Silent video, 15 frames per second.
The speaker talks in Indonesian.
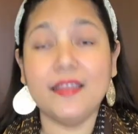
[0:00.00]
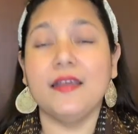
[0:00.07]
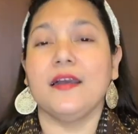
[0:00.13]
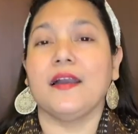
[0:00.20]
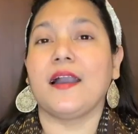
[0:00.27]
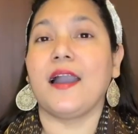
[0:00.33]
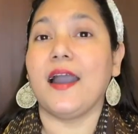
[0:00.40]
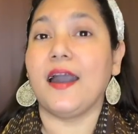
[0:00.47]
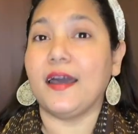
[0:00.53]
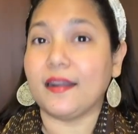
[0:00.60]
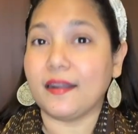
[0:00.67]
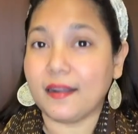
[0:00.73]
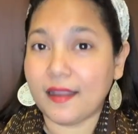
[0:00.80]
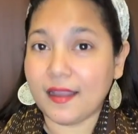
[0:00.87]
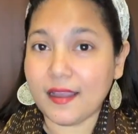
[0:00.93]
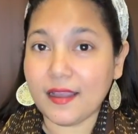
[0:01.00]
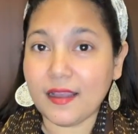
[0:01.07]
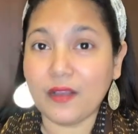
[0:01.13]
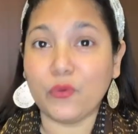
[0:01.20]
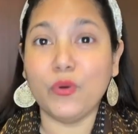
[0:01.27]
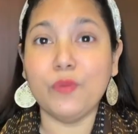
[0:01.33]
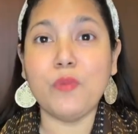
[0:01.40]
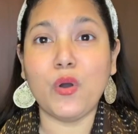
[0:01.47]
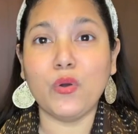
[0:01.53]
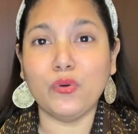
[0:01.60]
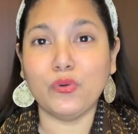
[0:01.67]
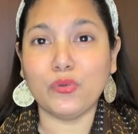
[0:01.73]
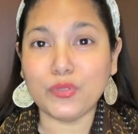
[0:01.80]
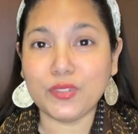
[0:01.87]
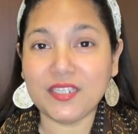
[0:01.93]
Karena gue mau
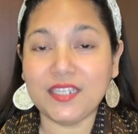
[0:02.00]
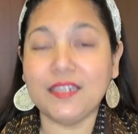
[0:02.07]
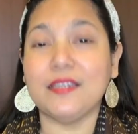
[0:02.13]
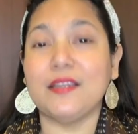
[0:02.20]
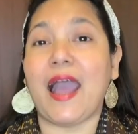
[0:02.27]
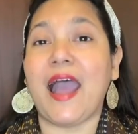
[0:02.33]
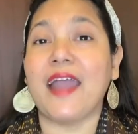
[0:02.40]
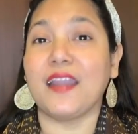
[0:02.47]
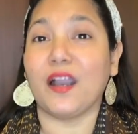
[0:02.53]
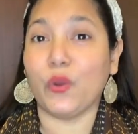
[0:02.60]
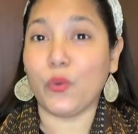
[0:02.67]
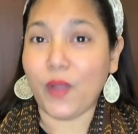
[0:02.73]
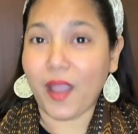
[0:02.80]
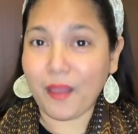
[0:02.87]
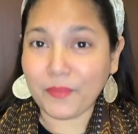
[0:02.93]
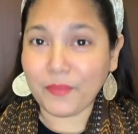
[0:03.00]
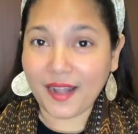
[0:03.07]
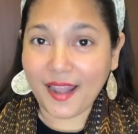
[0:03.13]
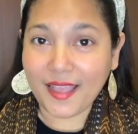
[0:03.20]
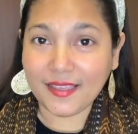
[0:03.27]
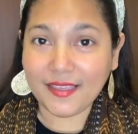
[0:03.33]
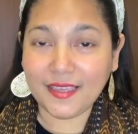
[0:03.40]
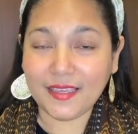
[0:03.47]
ngurusin anak gue hamil lagi,